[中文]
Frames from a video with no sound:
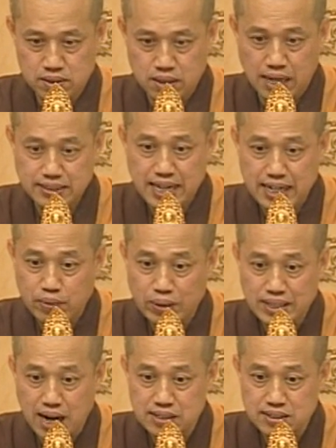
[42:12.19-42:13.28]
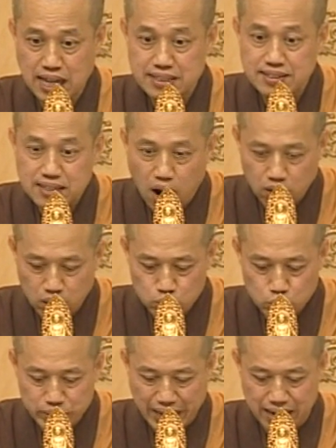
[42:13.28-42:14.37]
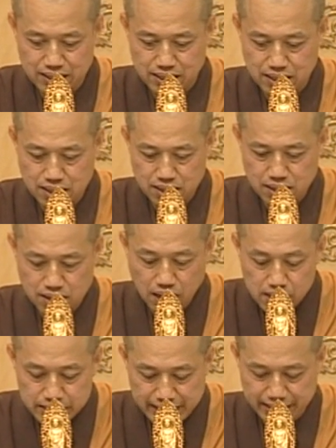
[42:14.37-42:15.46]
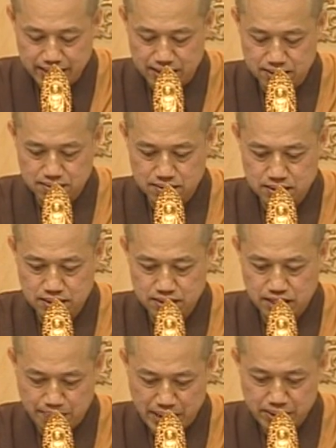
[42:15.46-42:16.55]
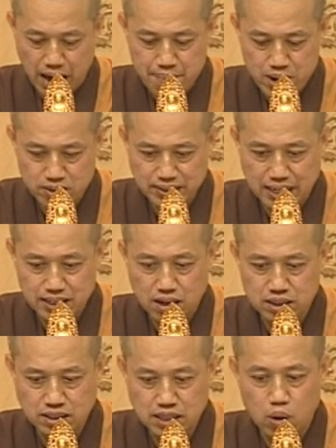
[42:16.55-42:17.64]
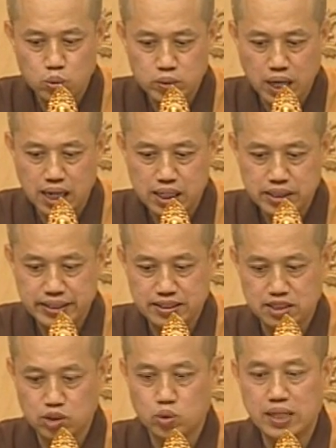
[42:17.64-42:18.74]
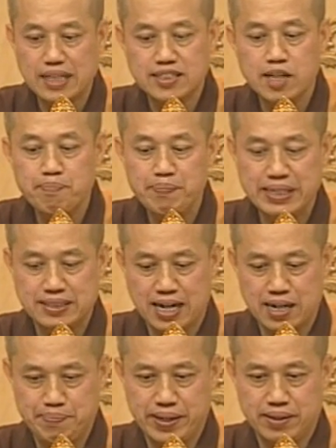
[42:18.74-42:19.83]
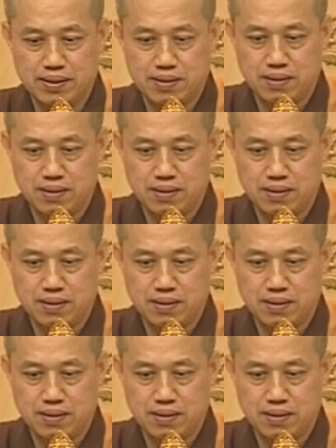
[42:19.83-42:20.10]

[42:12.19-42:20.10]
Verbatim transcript: 他现在观察的是他造了无量的恶业了。前面还没有讲到造无量恶业，只是说他沉迷在那边。